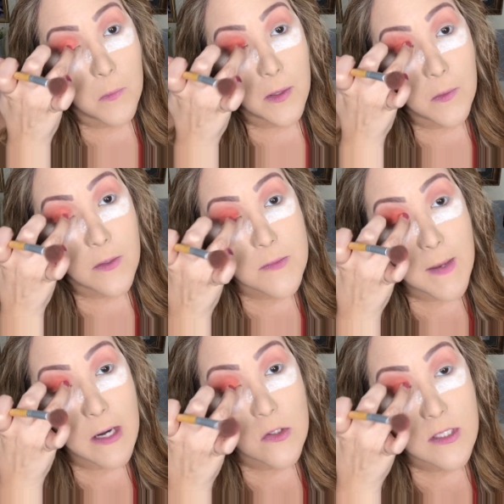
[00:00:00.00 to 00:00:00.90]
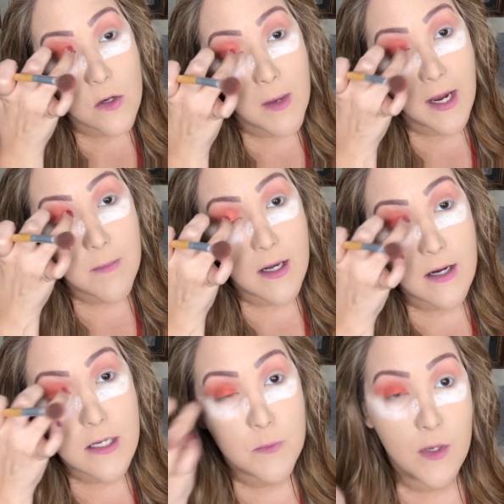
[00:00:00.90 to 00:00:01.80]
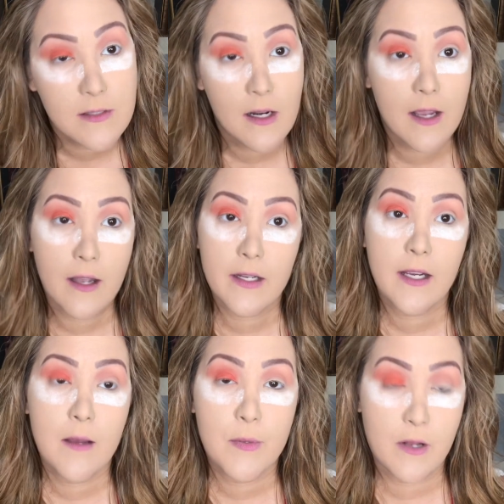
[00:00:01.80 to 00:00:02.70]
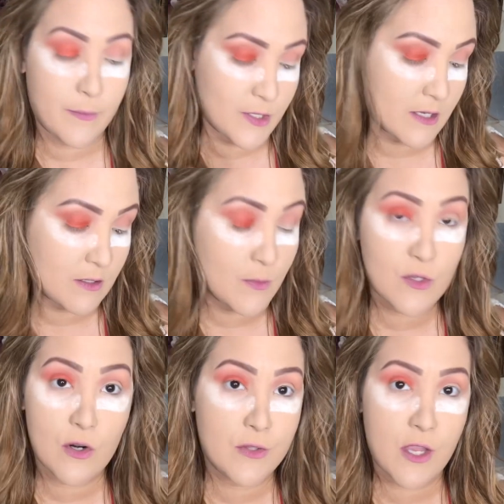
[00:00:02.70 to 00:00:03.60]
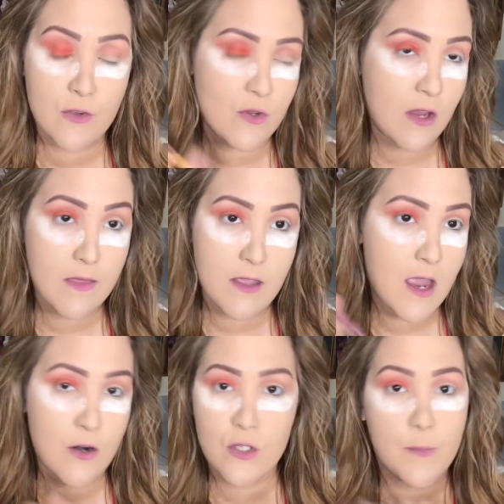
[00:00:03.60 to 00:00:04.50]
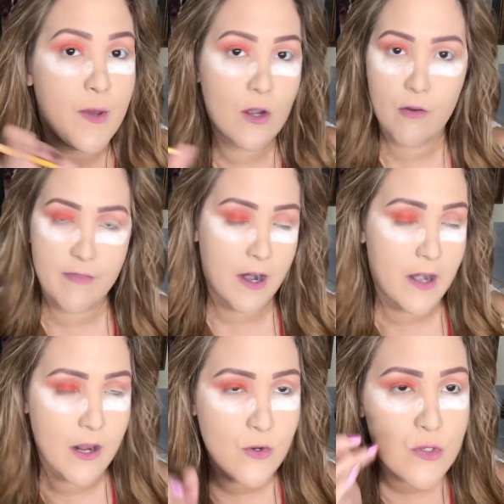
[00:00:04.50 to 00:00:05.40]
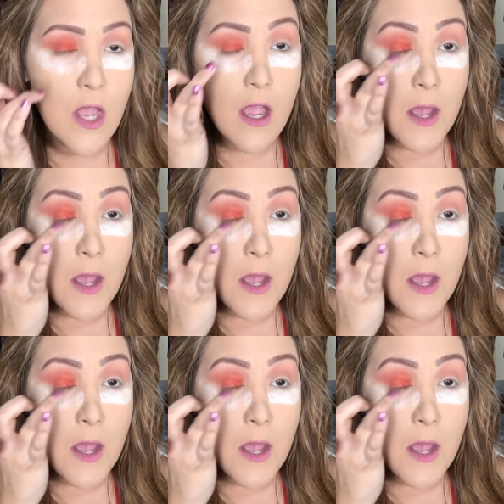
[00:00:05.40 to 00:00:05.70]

Bueno, espero, si no me cambia la respuesta, la canija, porque pues ya es como son los niños hoy en día, no se puede confiar en ellos.